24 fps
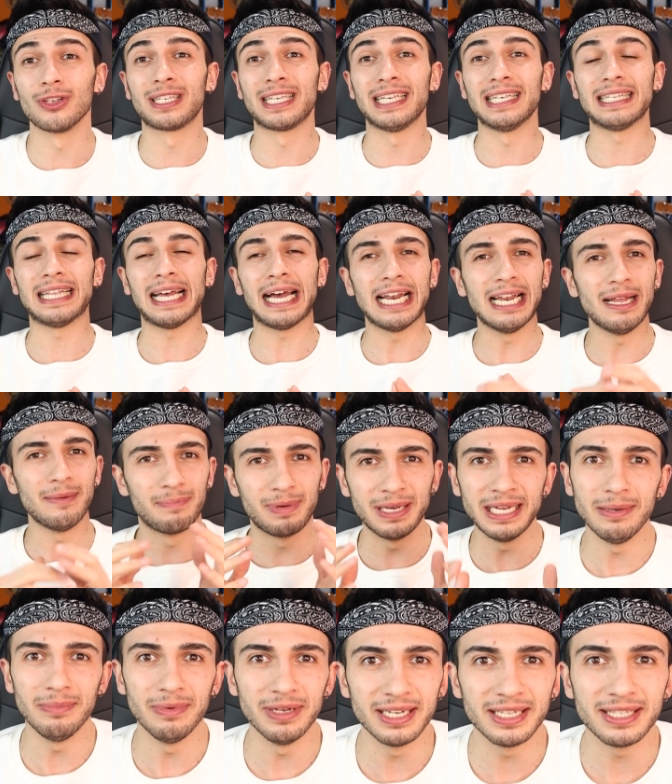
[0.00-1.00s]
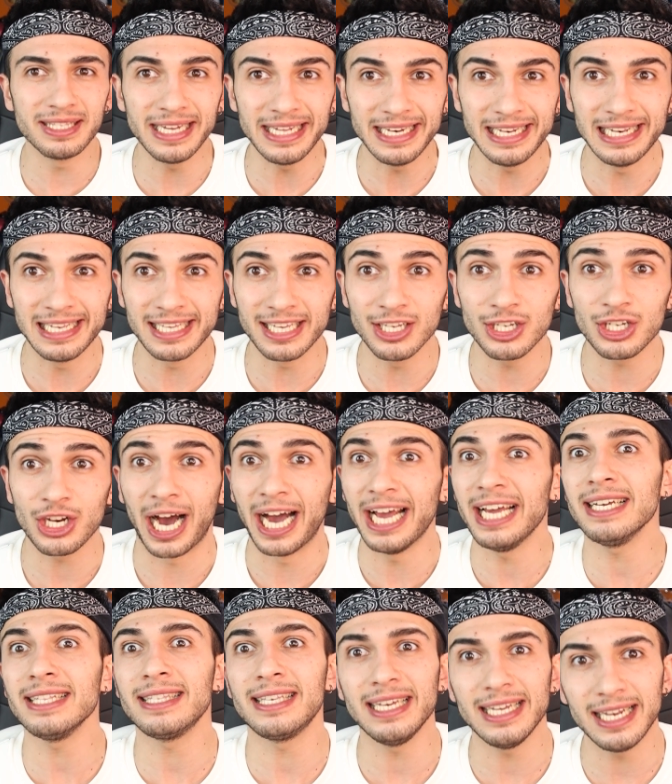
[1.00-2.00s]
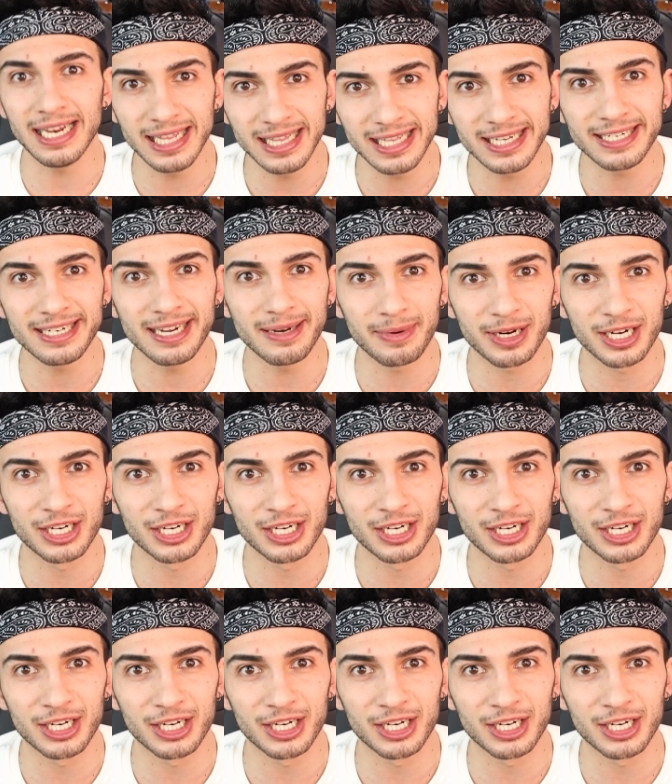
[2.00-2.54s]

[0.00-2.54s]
sizlerle birbirinden ilginç hayat hilelerine